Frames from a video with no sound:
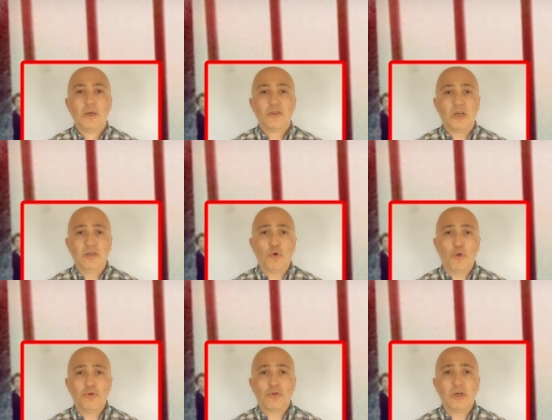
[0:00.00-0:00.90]
Tanık
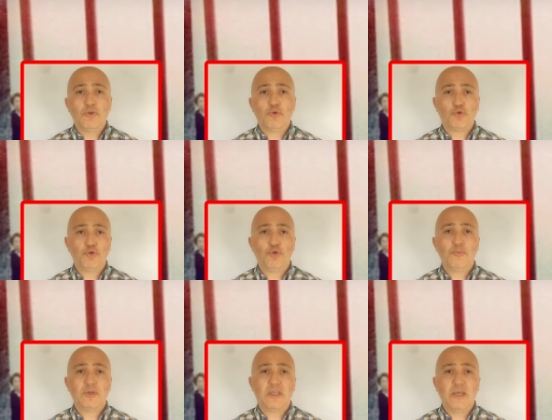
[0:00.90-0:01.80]
olduklarını
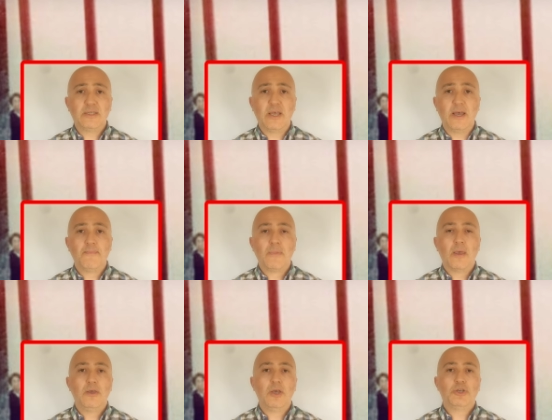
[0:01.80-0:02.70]
düşündüğümüzde ise
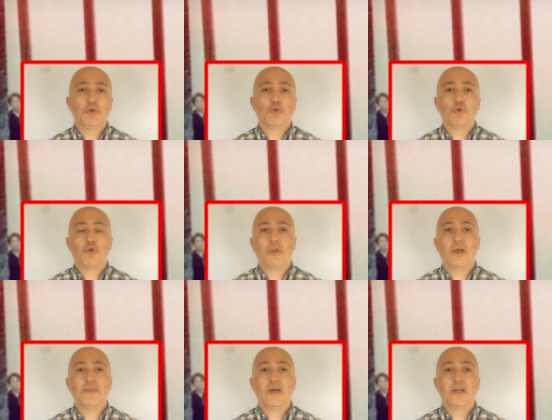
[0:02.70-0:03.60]
yaşı küçük
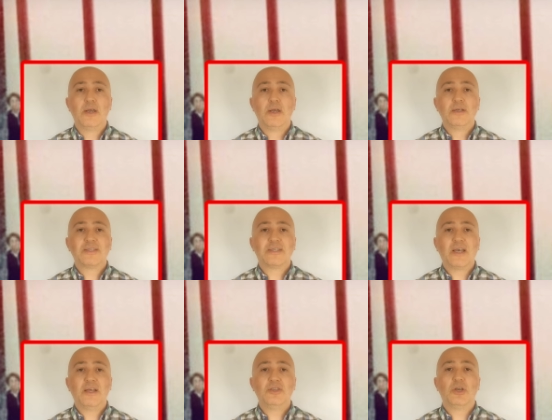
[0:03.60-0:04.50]
olanlar
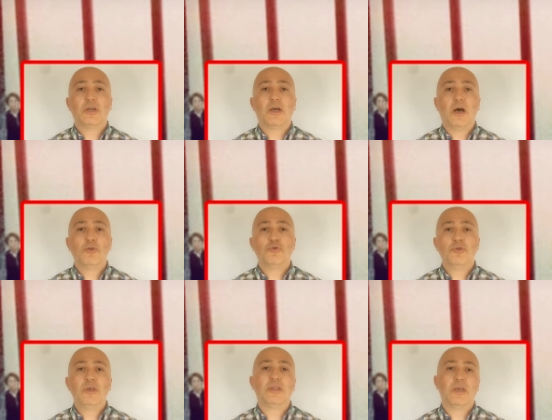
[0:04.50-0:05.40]
sadece
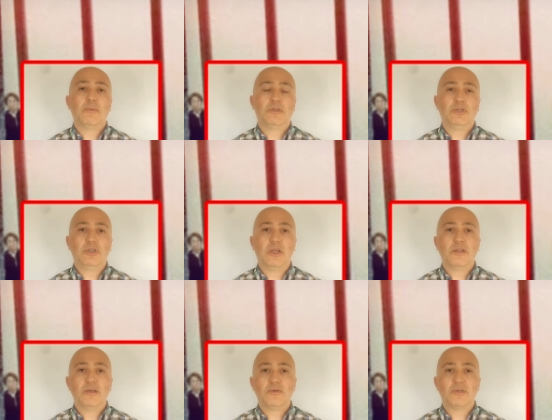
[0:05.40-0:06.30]
kanuni
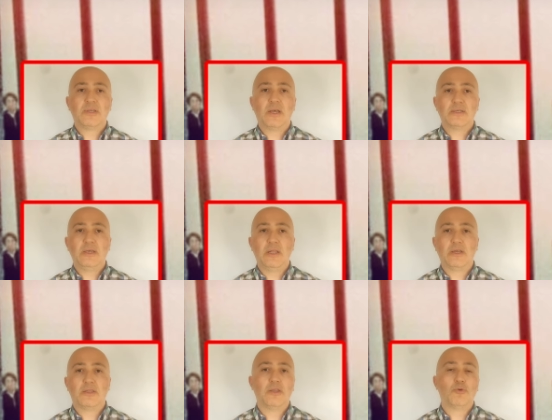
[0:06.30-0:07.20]
temsilcilerinin
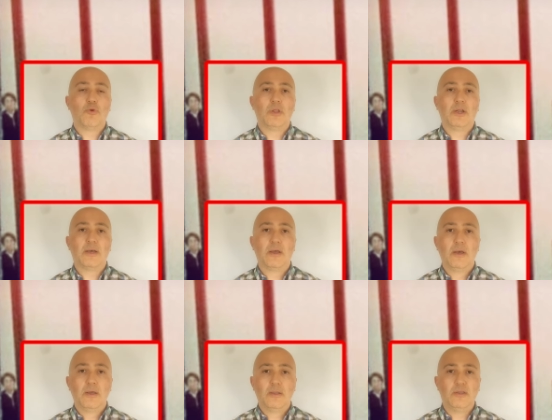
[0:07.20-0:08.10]
rızasıyla tanık olarak
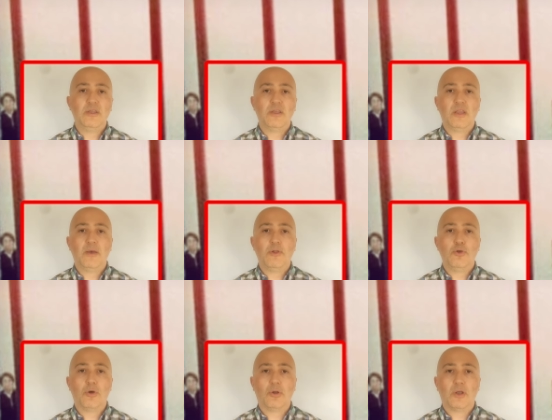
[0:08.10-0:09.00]

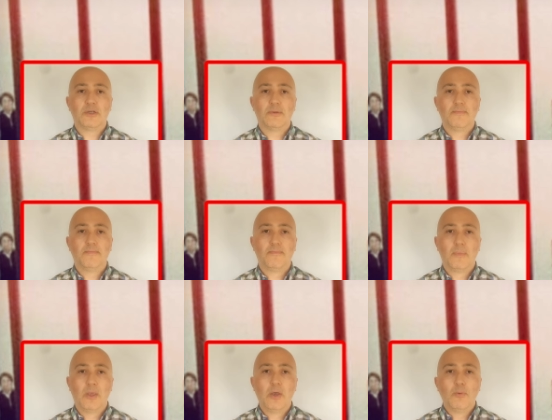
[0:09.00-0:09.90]
dinlenebiliyorlar.
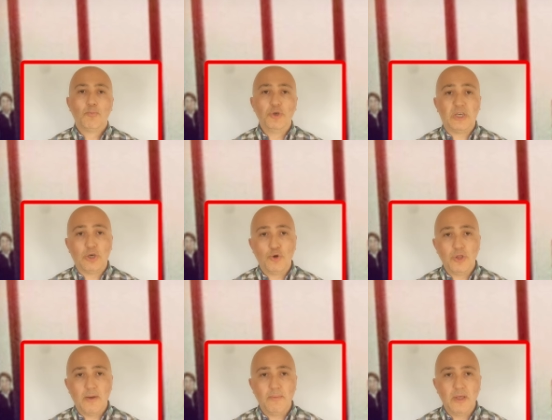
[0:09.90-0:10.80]
Bu iki
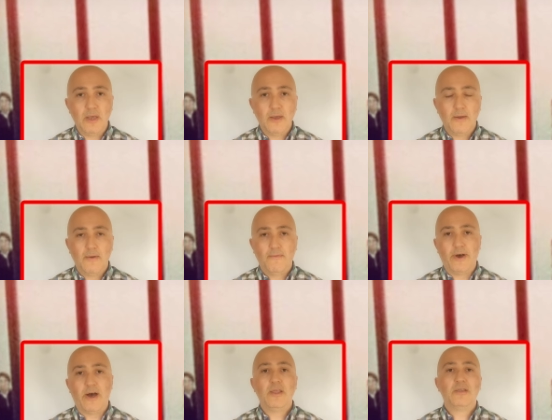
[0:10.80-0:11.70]
önemli ve
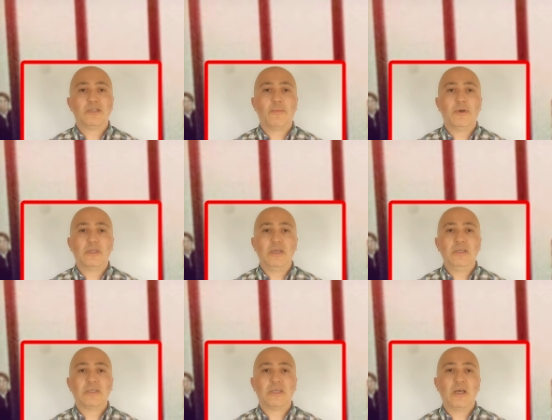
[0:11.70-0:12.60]
aynı zamanda
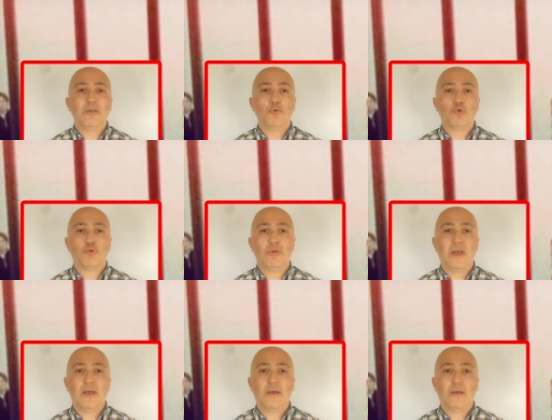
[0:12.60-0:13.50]
insani
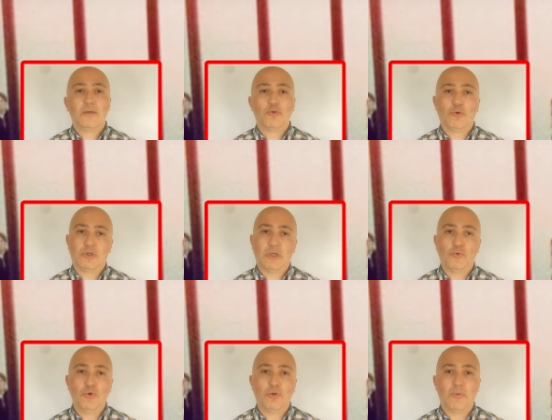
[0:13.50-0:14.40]
usule dosyada
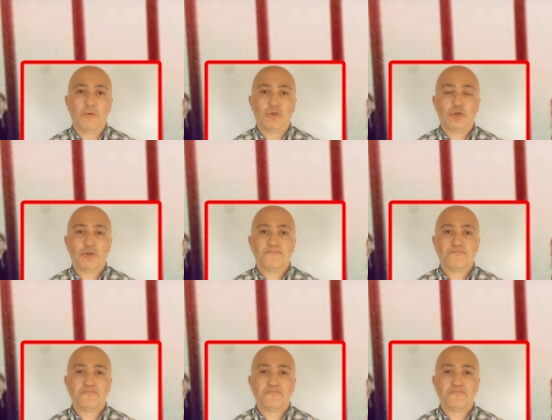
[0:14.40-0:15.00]
uyulmamış.